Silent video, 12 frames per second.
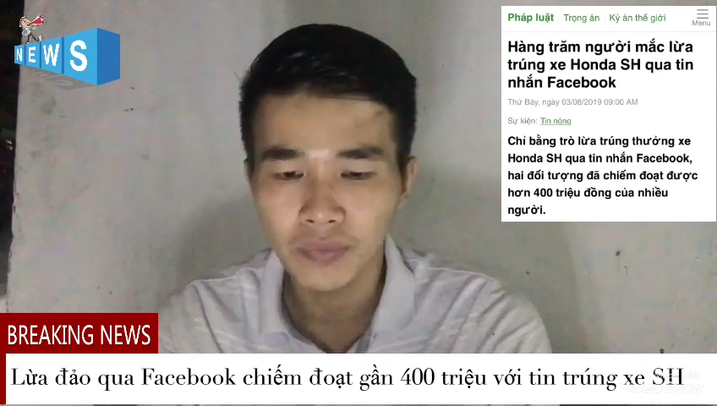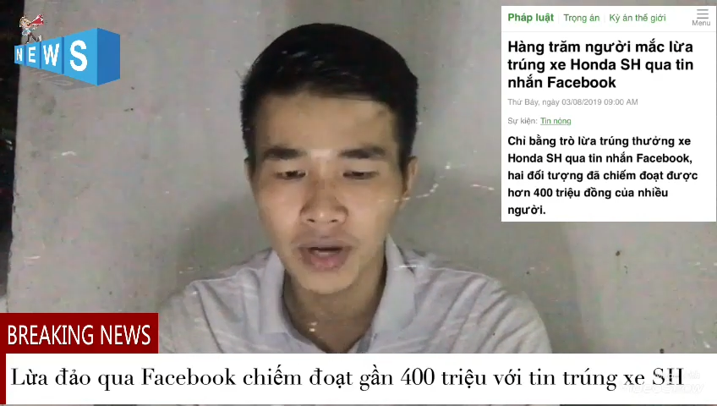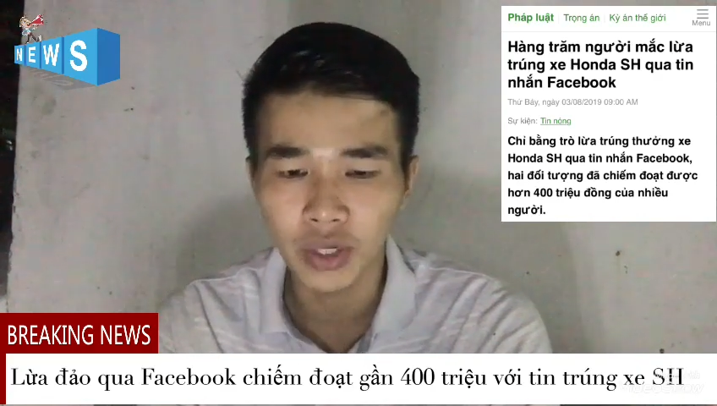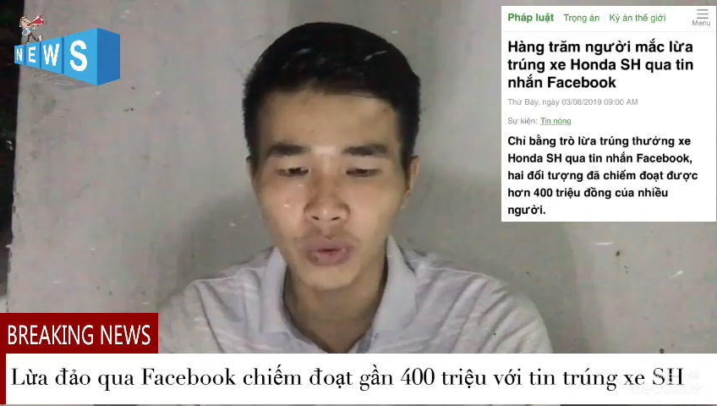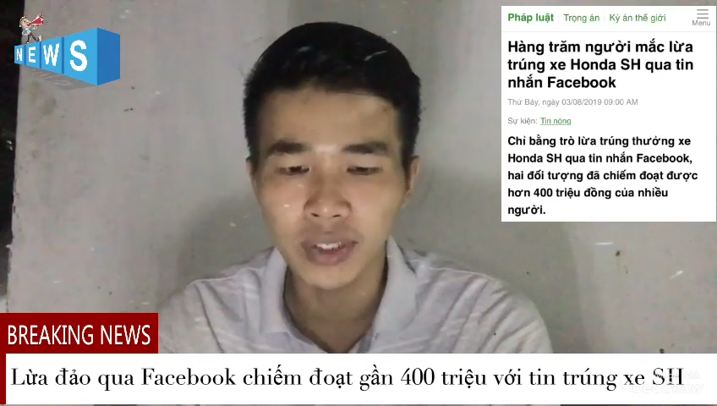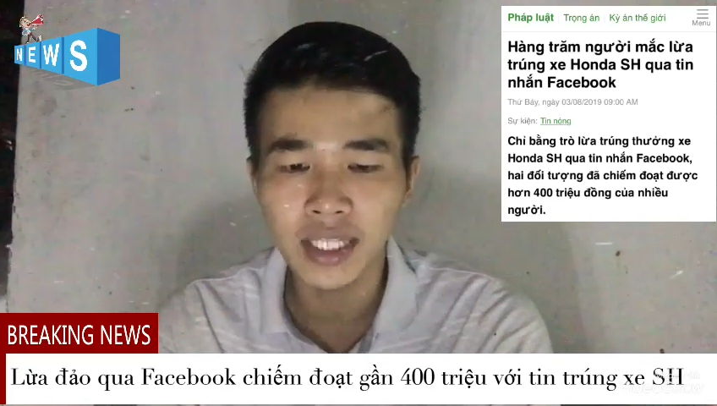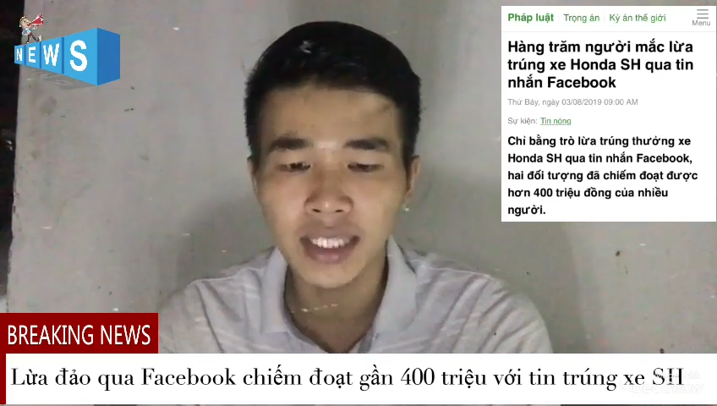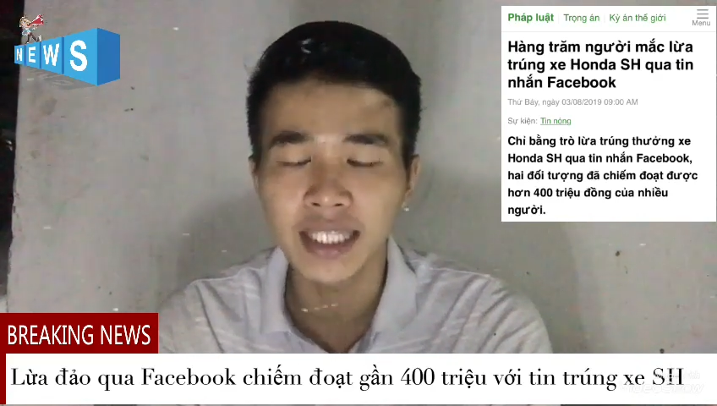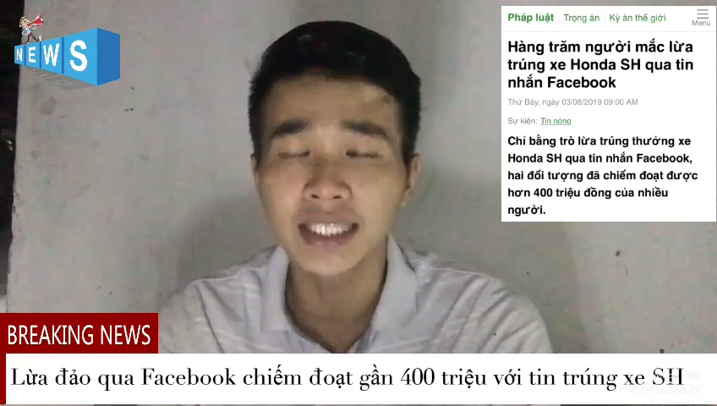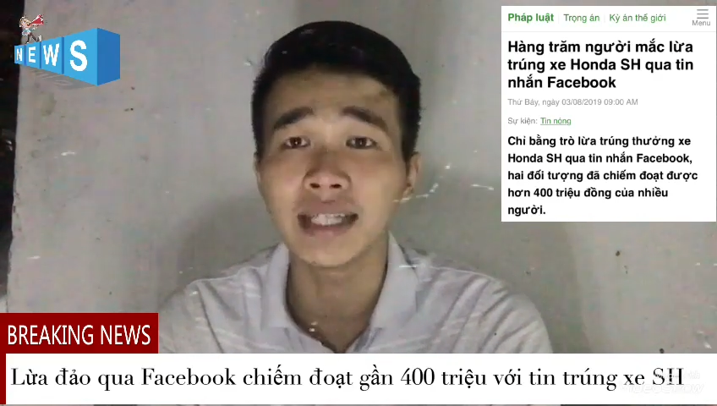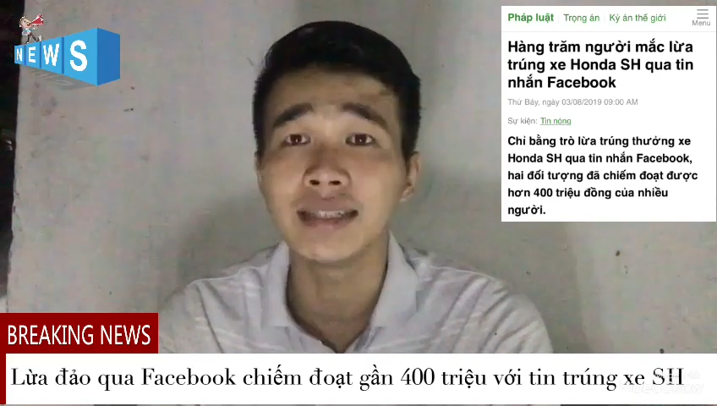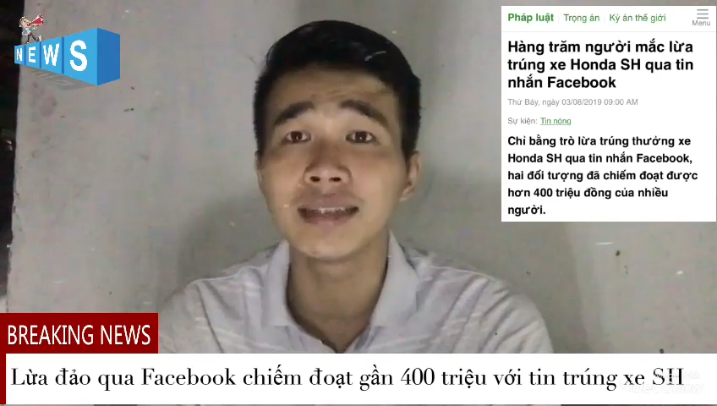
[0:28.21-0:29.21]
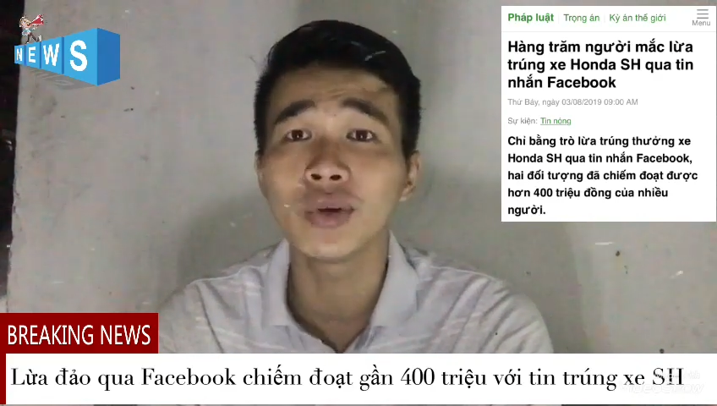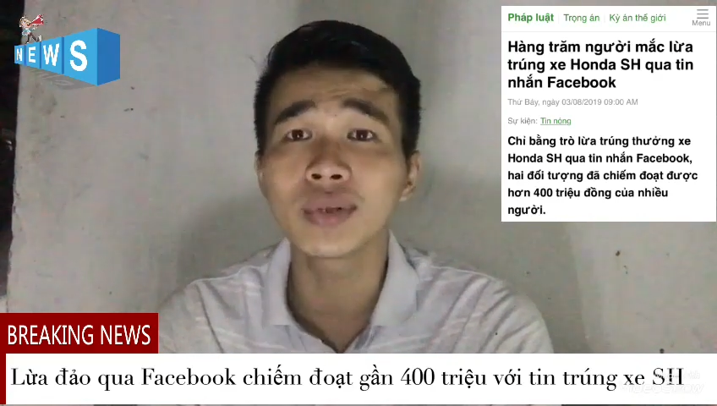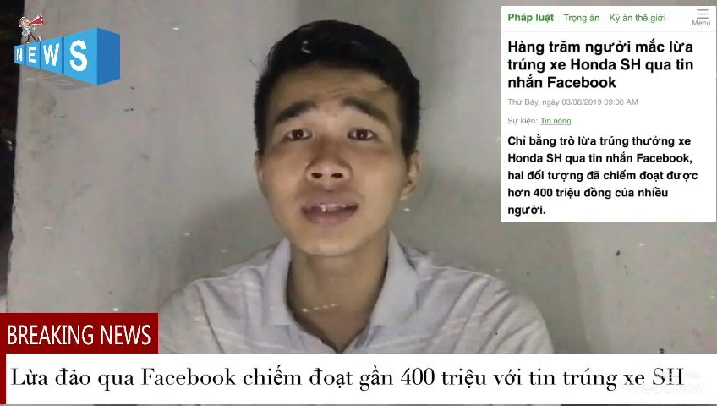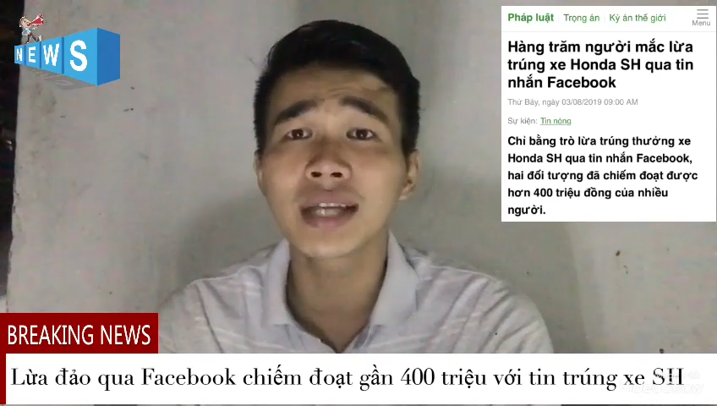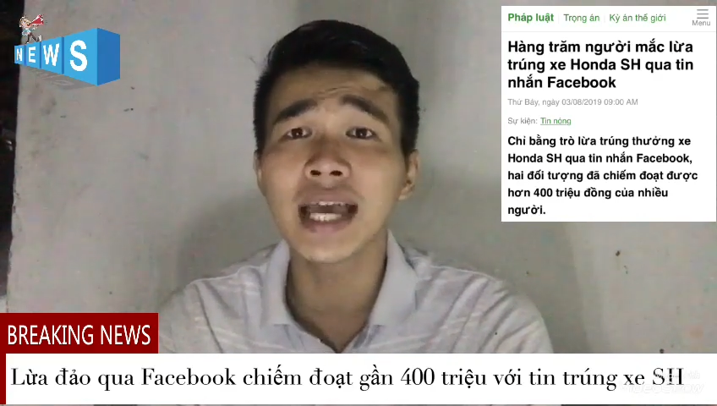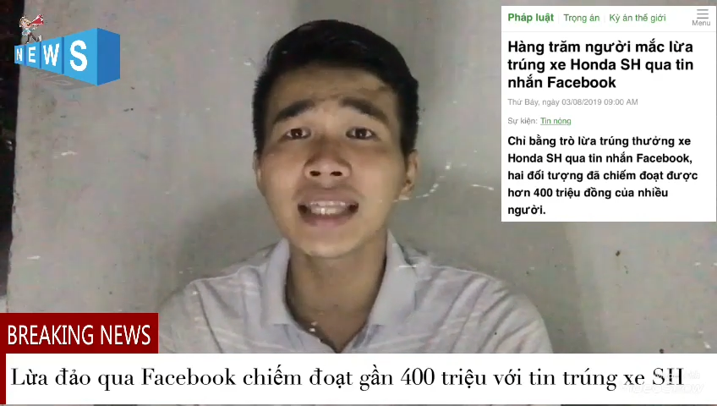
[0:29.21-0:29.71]
và đổi tên hiển thị của
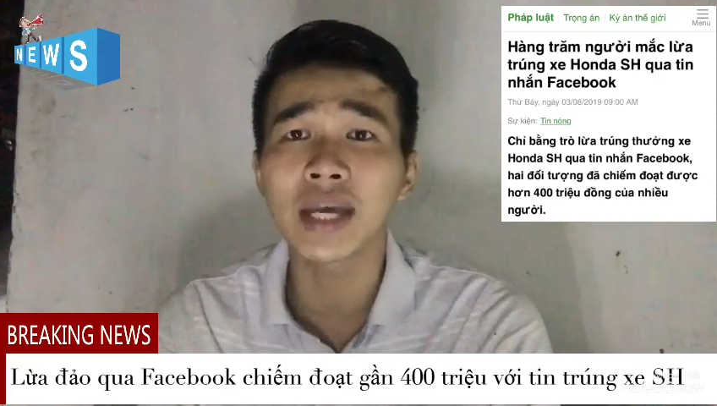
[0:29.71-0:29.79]
các